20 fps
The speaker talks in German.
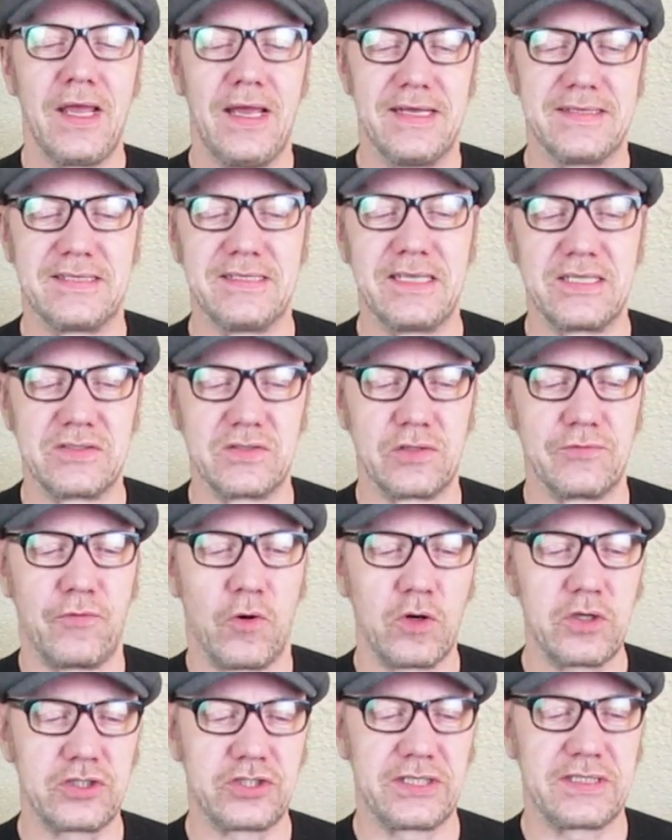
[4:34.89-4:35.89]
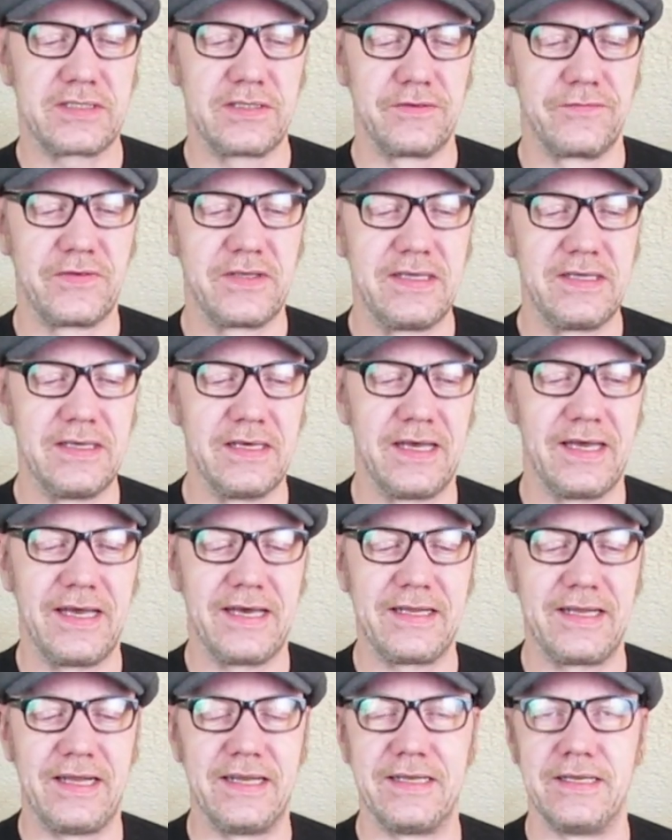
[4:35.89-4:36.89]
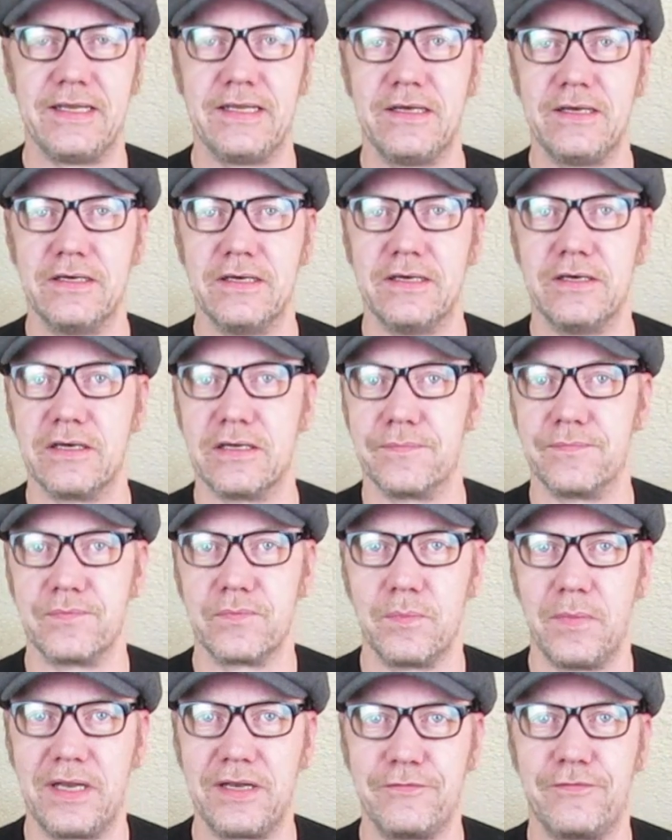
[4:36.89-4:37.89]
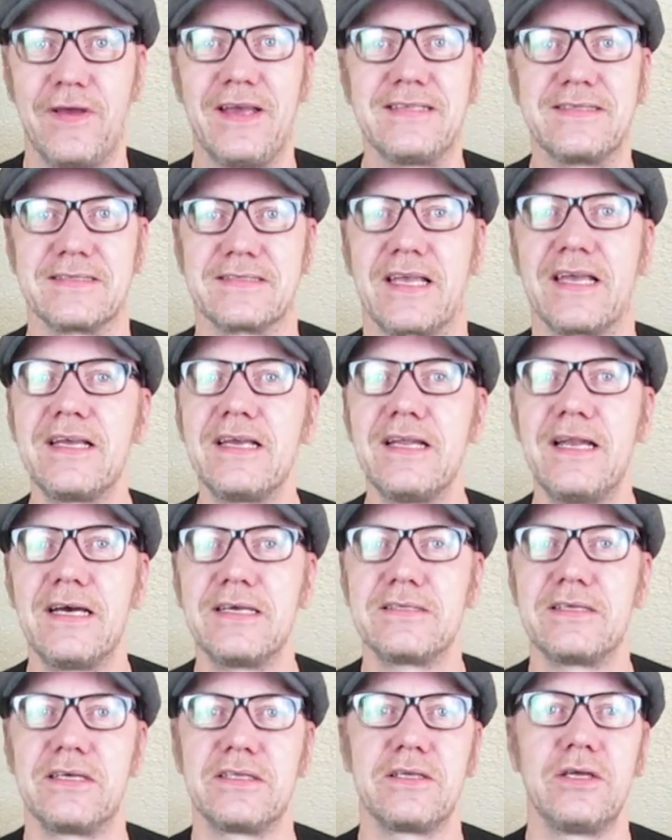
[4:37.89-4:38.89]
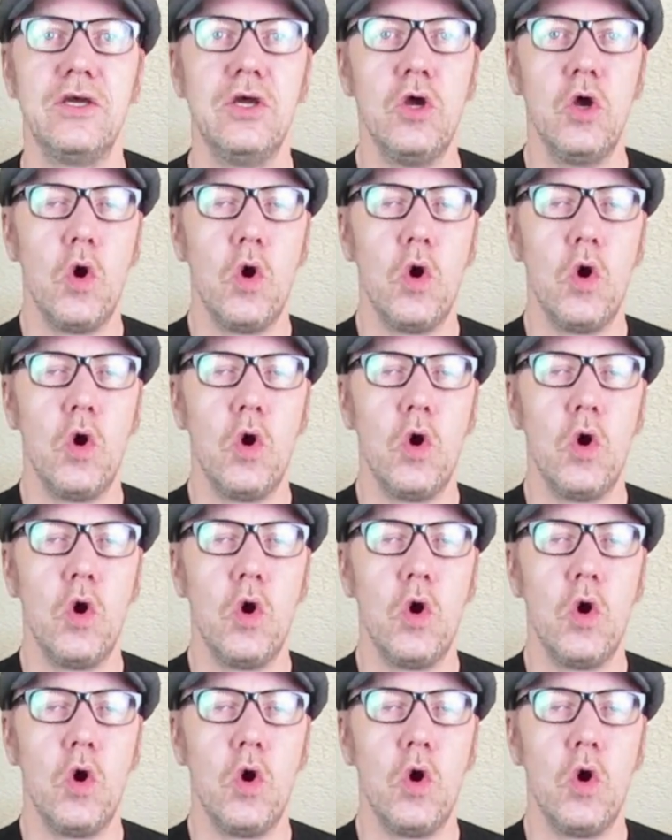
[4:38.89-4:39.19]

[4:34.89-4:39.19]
er erzählt halt so die Vorgeschichte, wie er denn äh, Many Faces kennengelernt hat.